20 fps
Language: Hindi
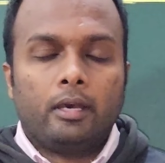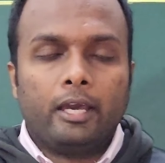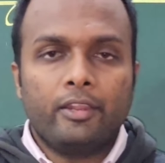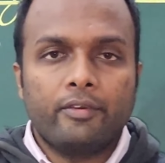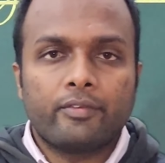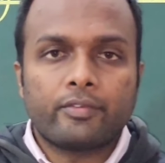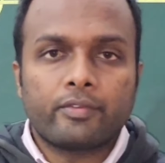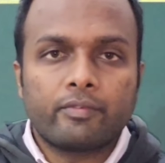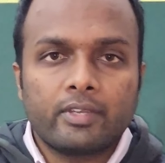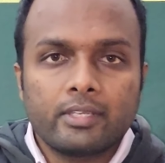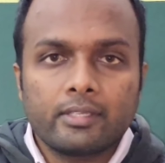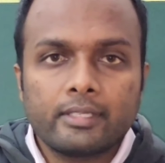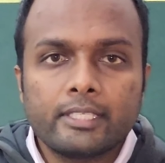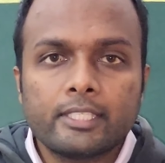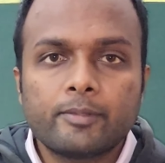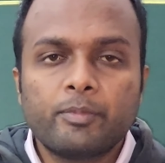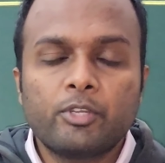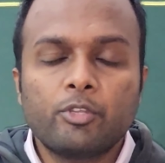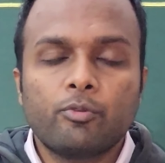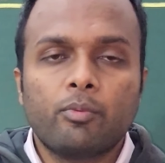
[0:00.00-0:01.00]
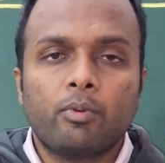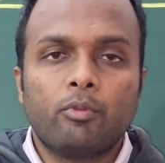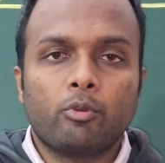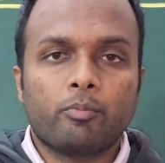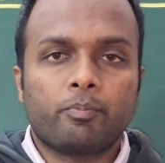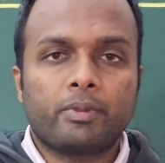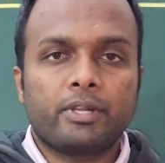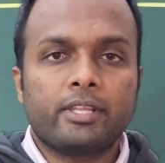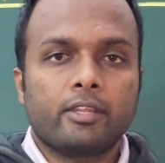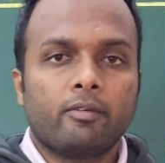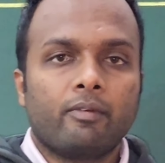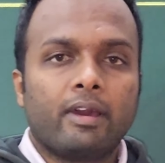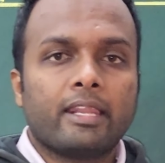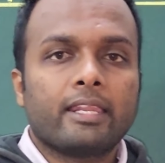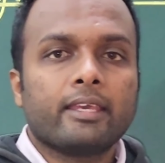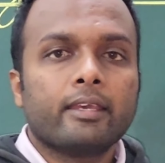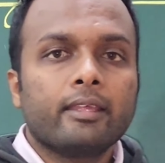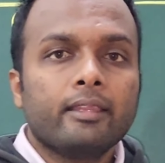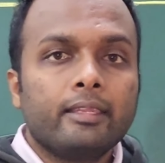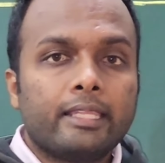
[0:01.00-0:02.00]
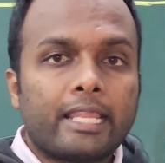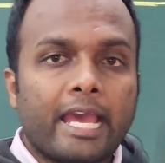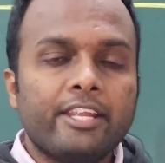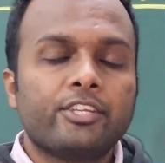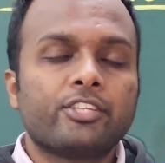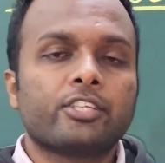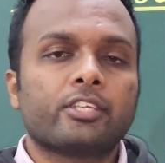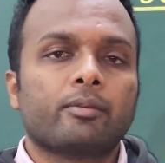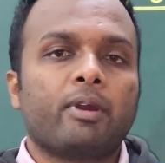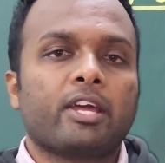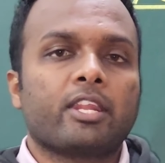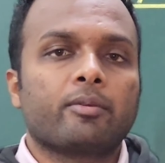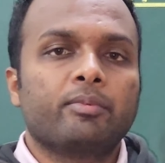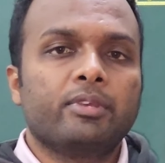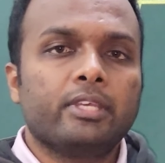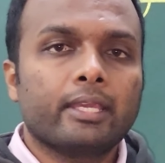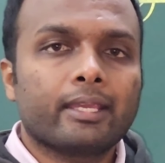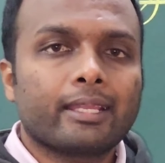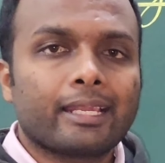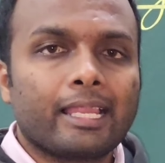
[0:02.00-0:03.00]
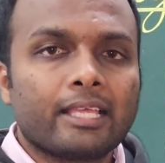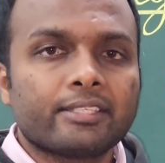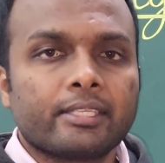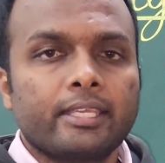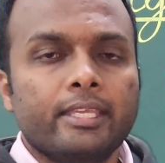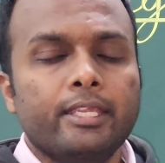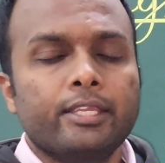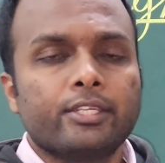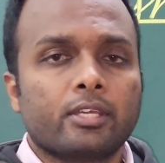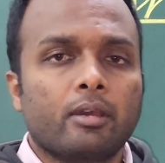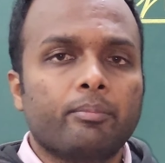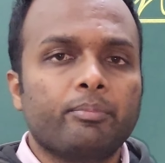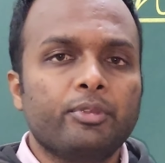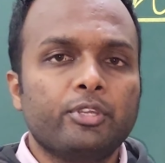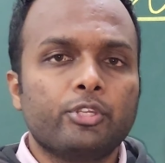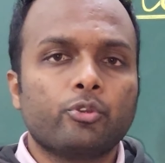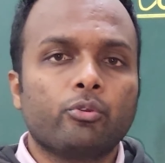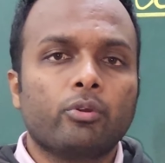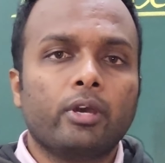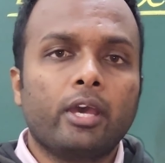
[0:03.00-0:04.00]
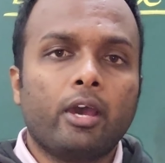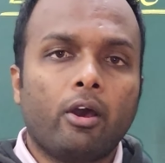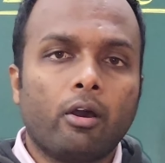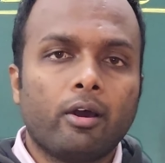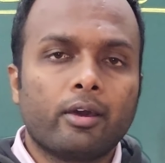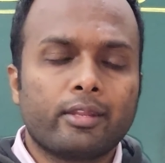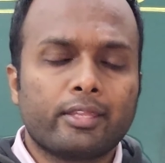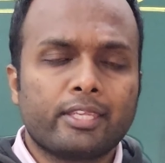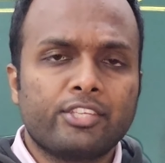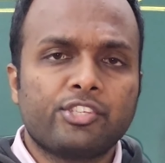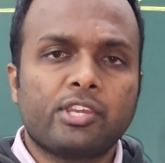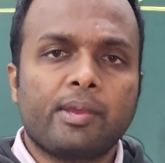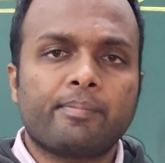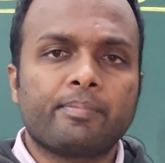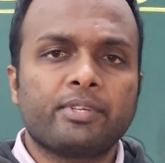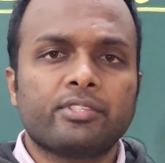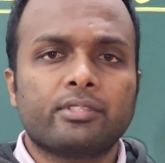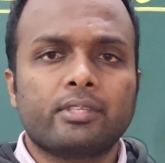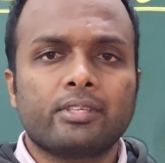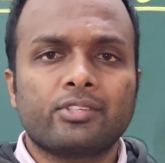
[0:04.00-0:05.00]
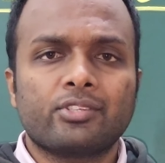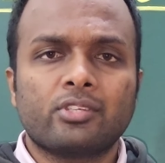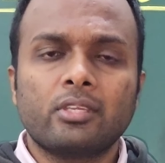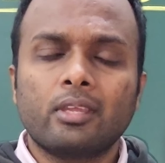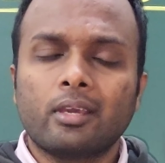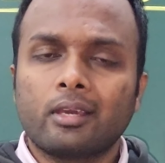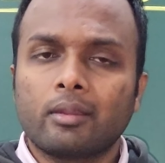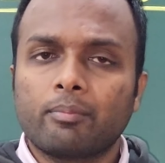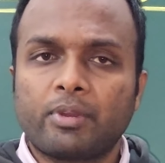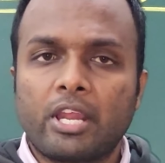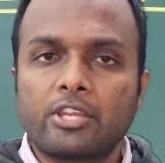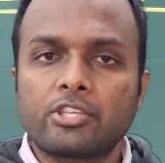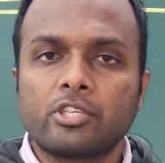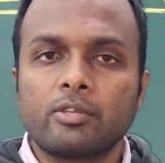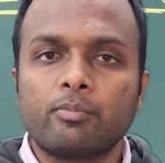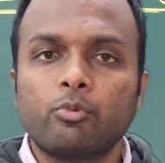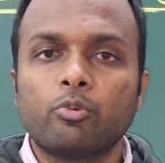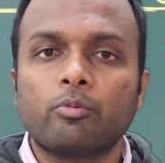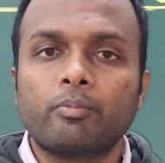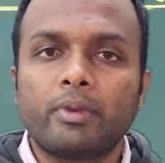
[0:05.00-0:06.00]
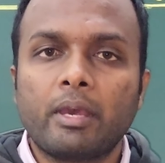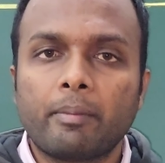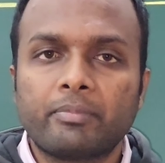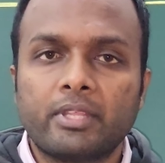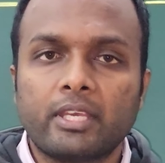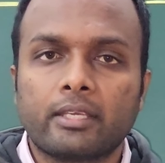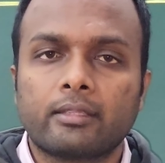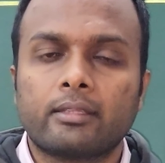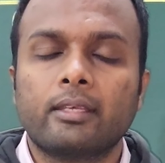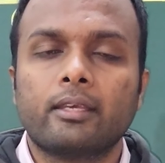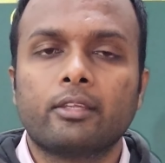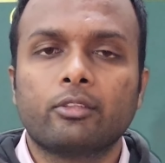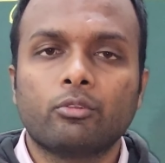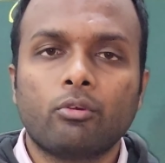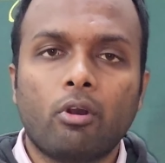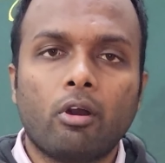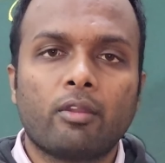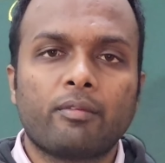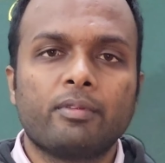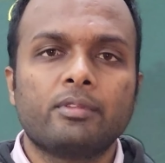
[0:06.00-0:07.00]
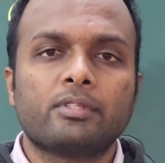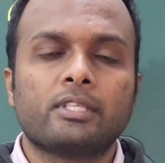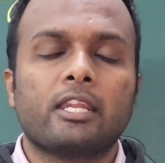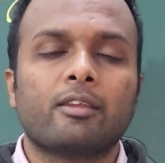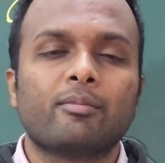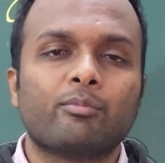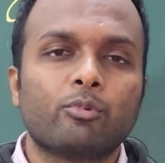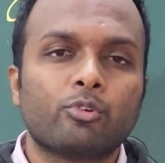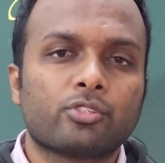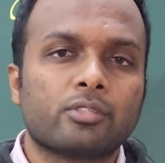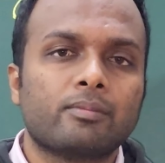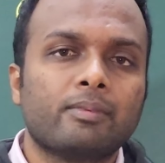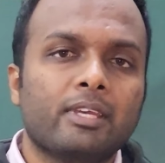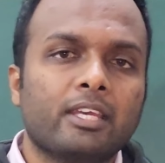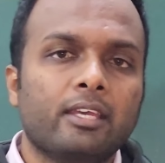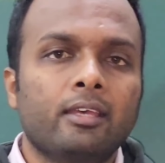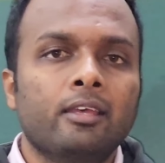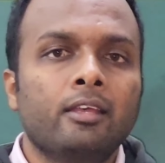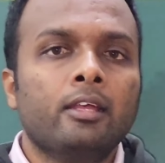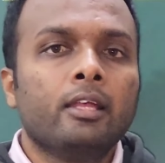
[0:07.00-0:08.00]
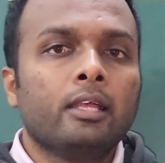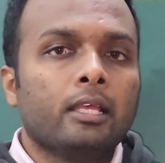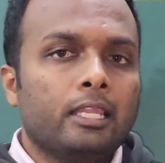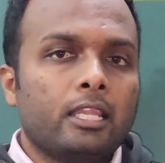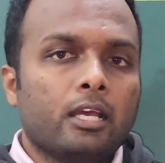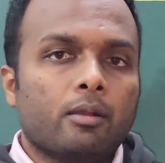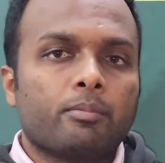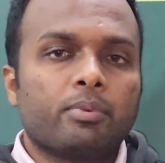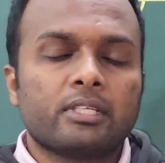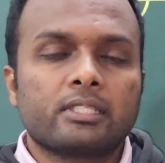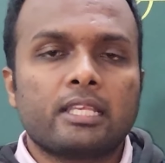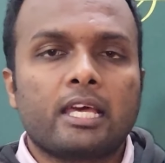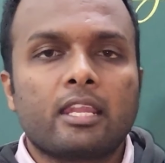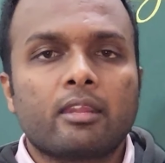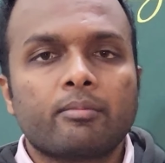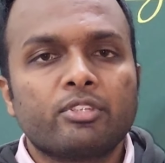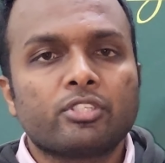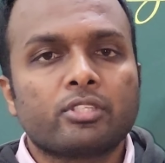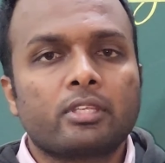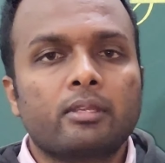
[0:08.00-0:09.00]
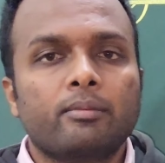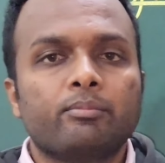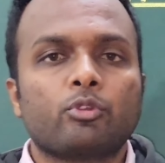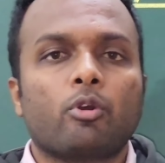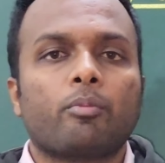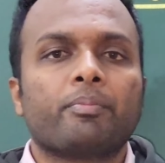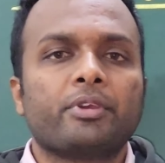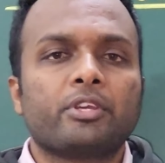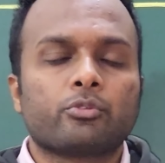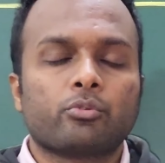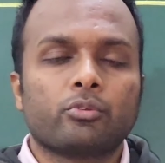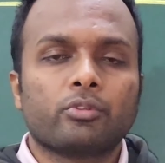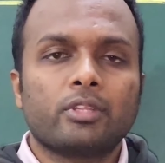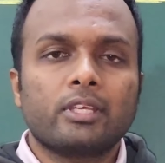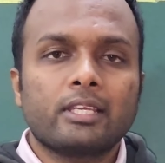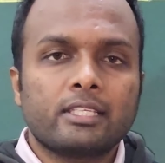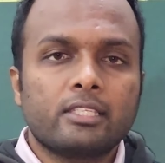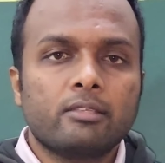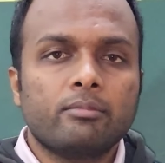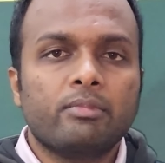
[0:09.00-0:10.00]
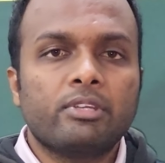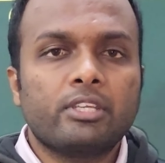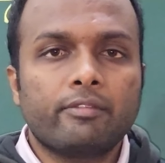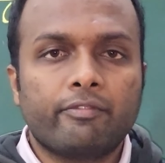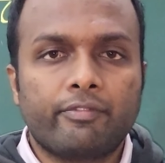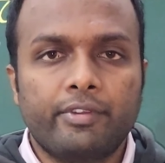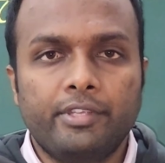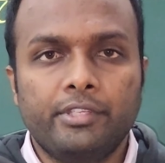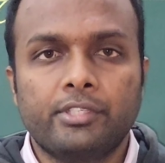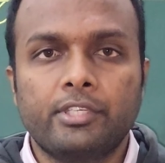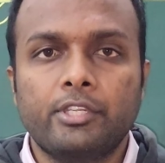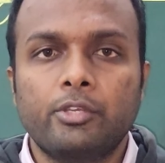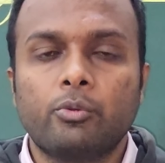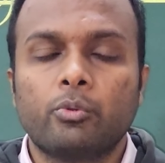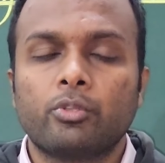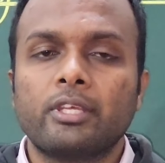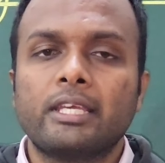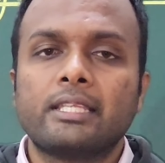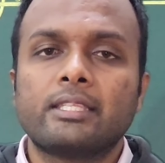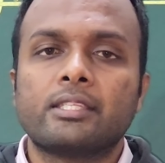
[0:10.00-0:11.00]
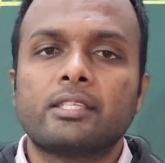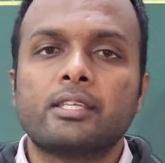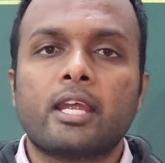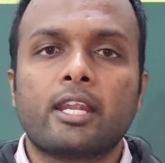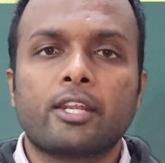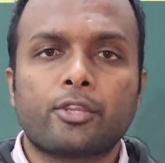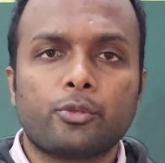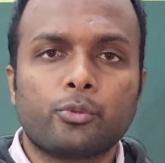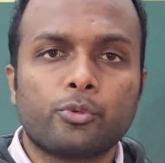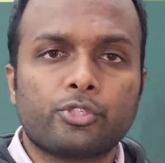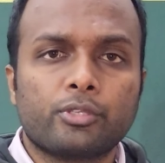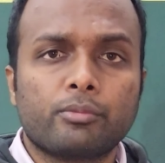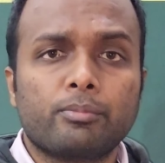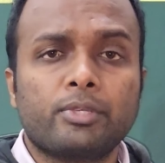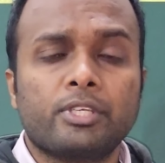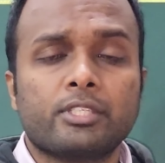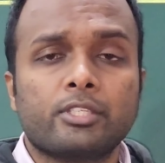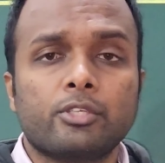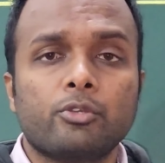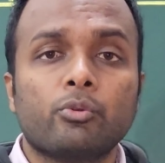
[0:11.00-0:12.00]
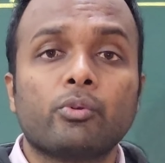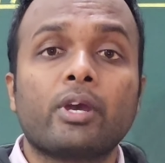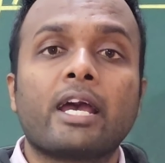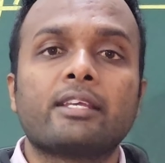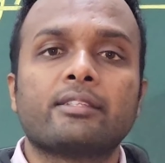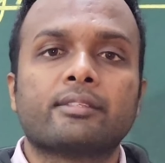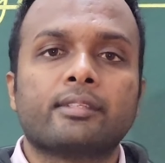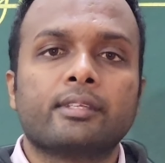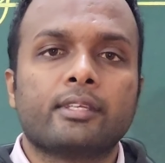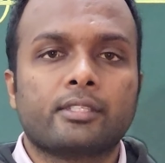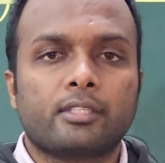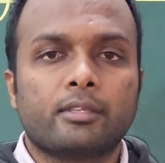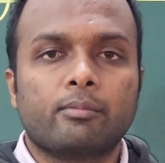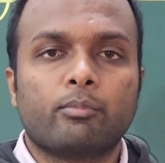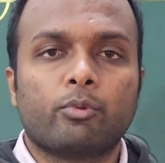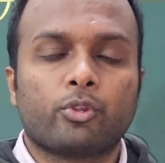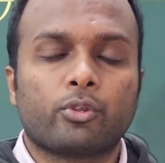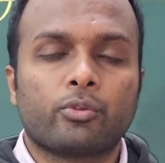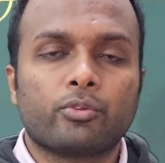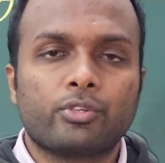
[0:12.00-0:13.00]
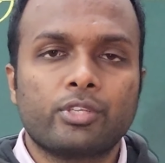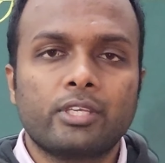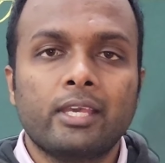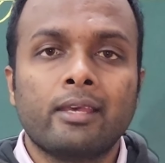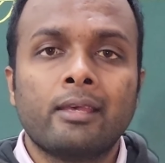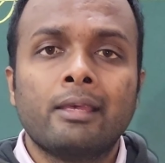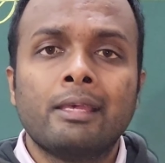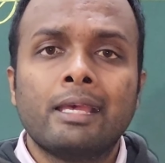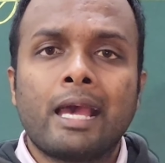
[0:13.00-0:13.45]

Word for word: हेलो एवरीवन इस वीडियो में हम लोग पढ़ने वाले हैं लाइट के बारे में ये क्लास एट का वीडियो है और ये चैप्टर सिक्सटीन अगर प्राची बुक में आप देखते हैं तो और भी सारे बुक्स में हैं लगभग सारे में सेम टॉपिक्स होते हैं किसी में डिफरेंस नहीं होते हैं एनसीईआरटी e हो सीबीएसई e हो आईसीएसई e बोर्ड हो ठीक है